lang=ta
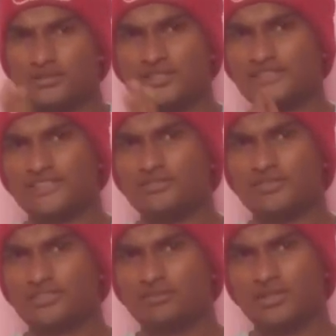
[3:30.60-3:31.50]
ரிஜிஸ்டர்
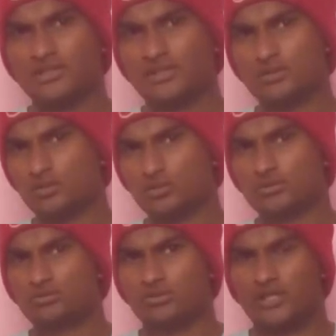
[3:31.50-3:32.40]
ஃபீஸ் வந்து டூ
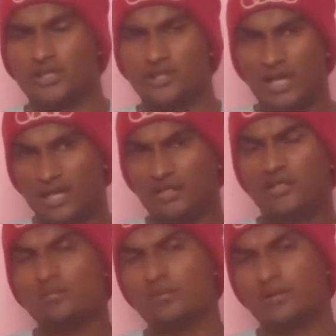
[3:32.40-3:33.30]
தௌசண்ட் சொன்னாங்க
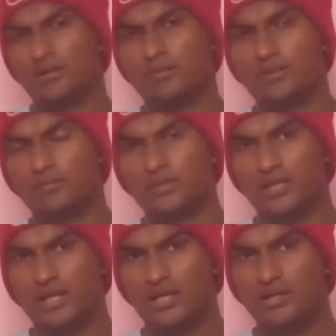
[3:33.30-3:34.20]
அதுக்கப்புறம் என்ன பார்த்து
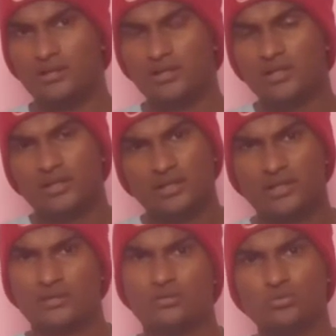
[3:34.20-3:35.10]
பார்த்தாங்கன்னா
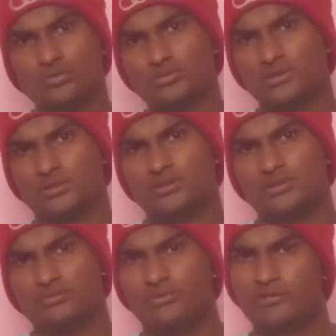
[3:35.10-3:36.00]
நீங்கள் டூ தௌசண்ட்
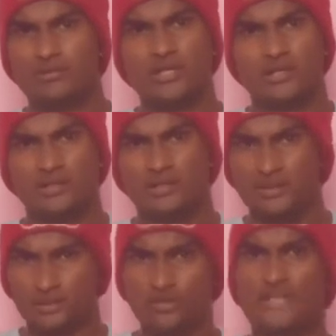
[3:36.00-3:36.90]
ஃபைவ் ஹண்ட்ரட் கட்டுங்க இன்னும்